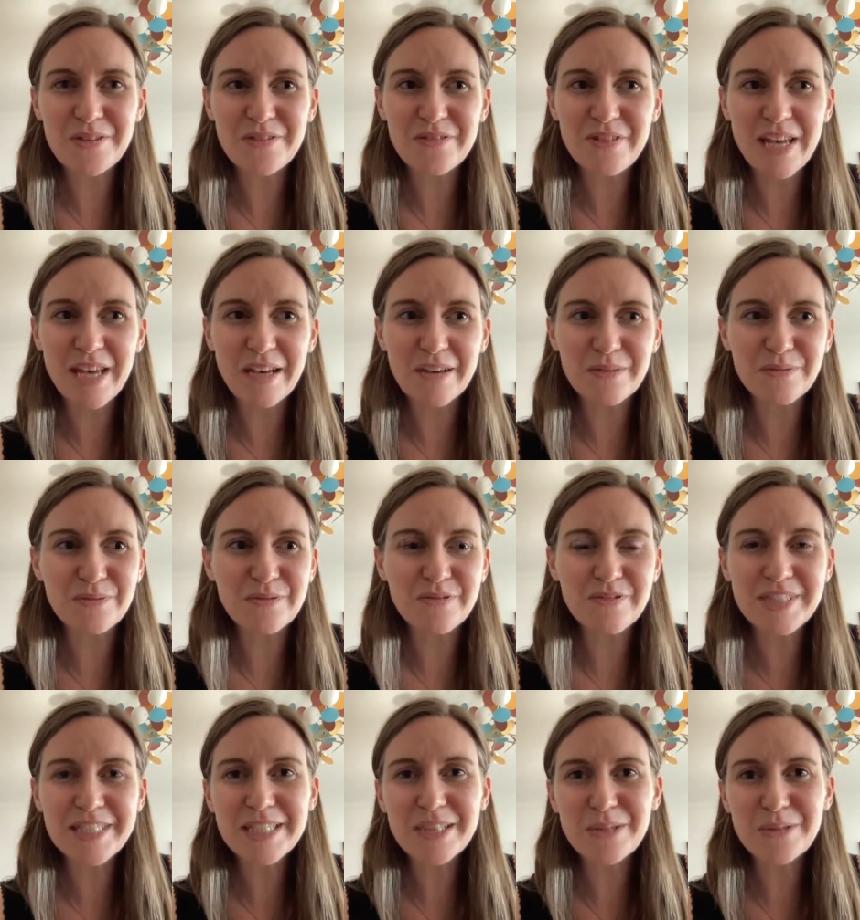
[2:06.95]
vers une
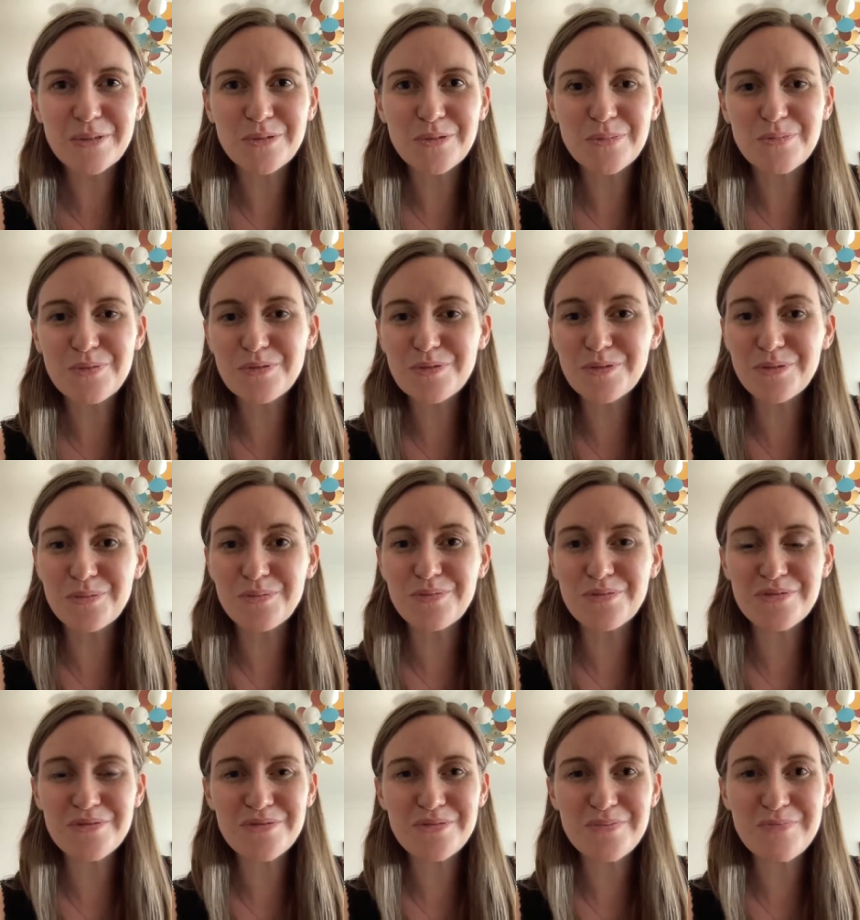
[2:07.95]
vie de plus en
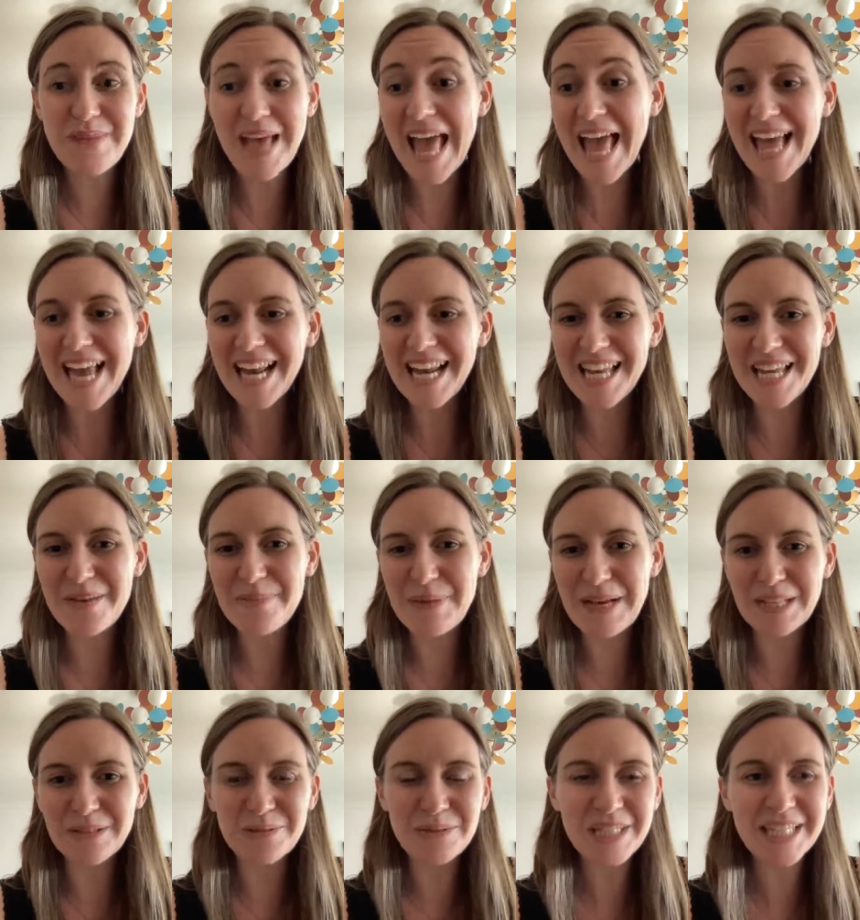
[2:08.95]
plus belle et
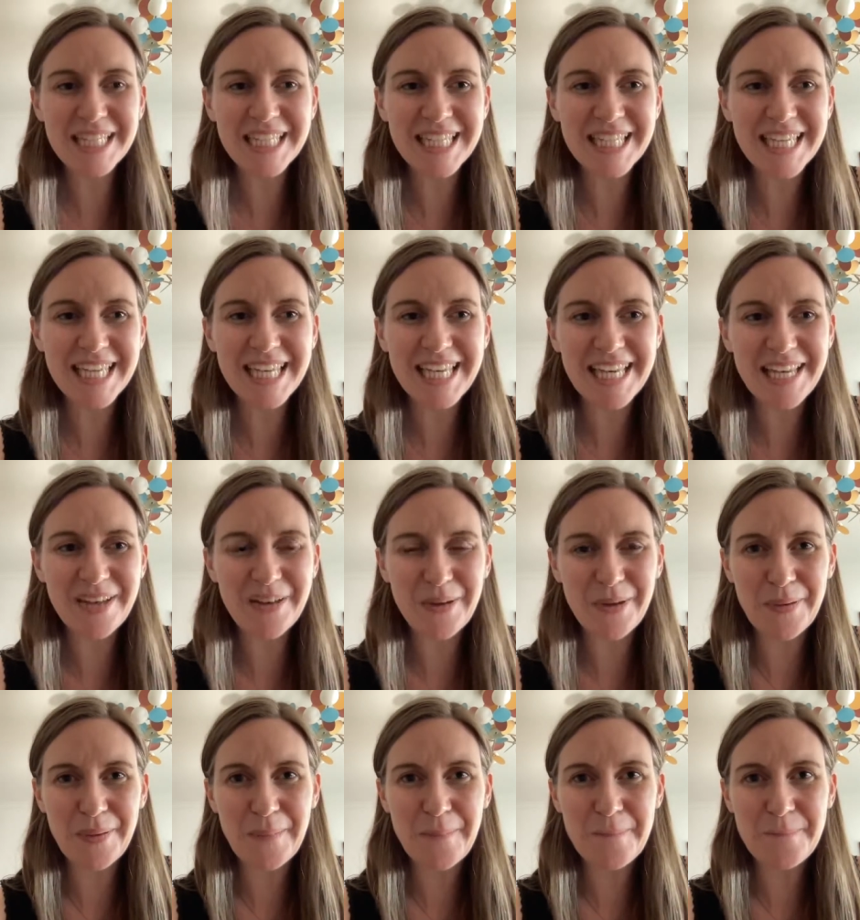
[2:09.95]
épanouie
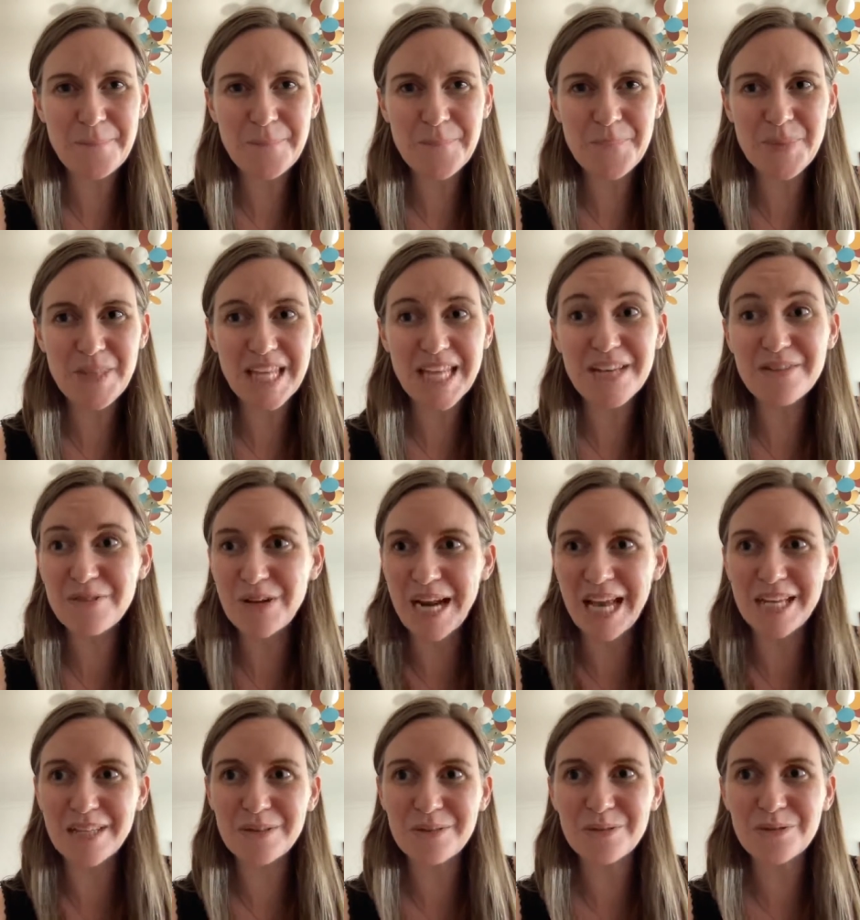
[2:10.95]
et
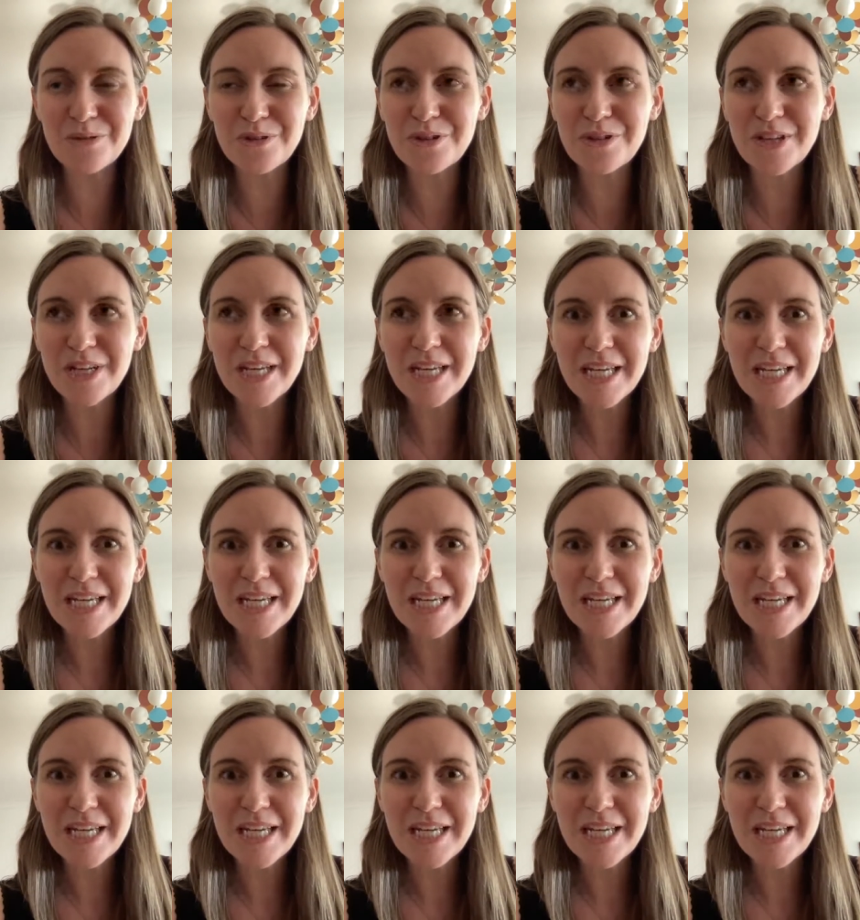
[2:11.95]
voilà donc.